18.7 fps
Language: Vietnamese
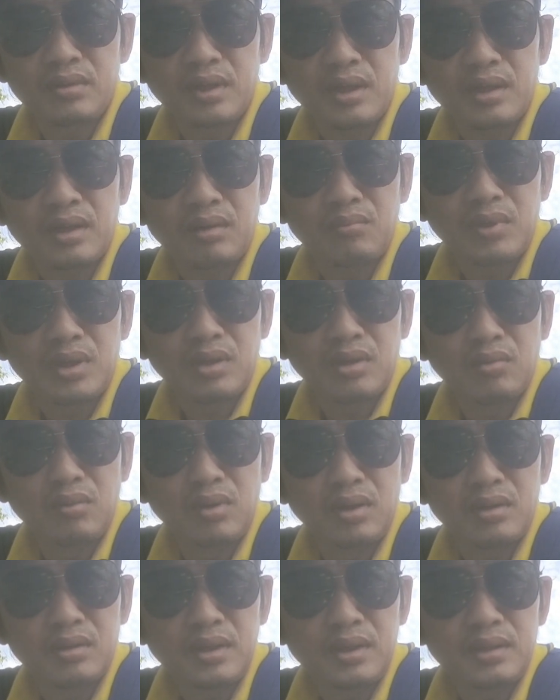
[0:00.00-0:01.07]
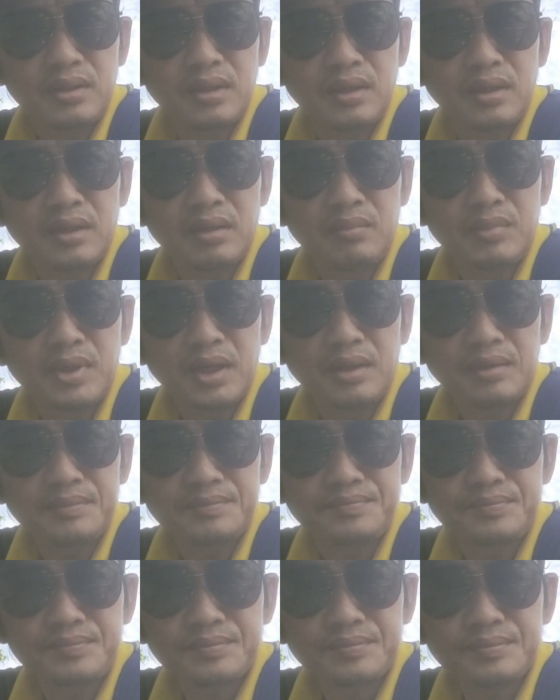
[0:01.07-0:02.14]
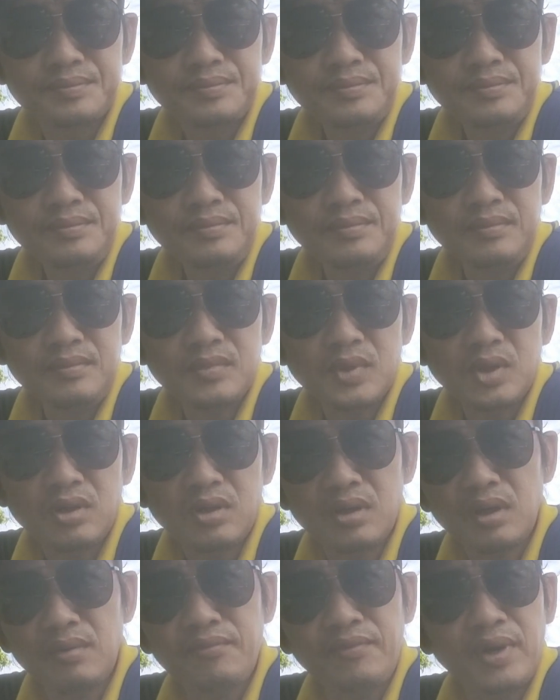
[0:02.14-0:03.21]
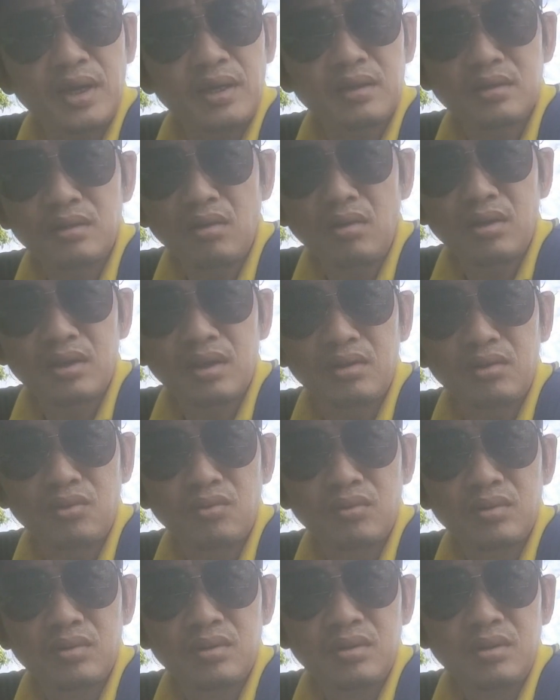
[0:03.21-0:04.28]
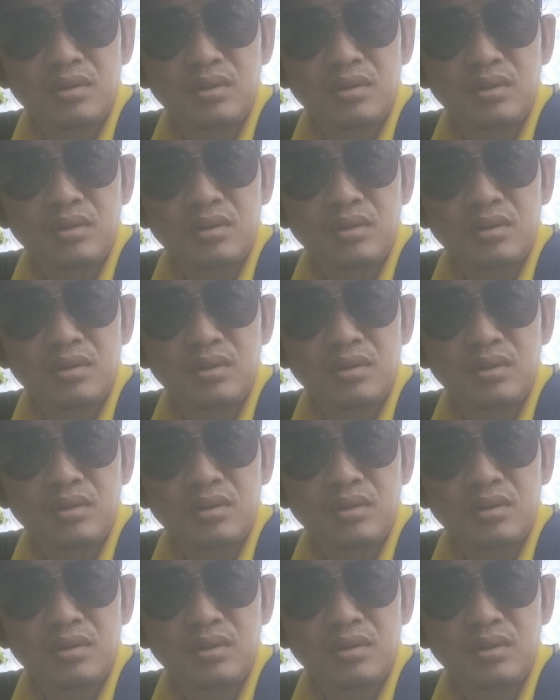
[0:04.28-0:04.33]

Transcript: trận đồng mạnh thường quân lấy tiền kiếm về rồi cấp phát là cho anh ta luôn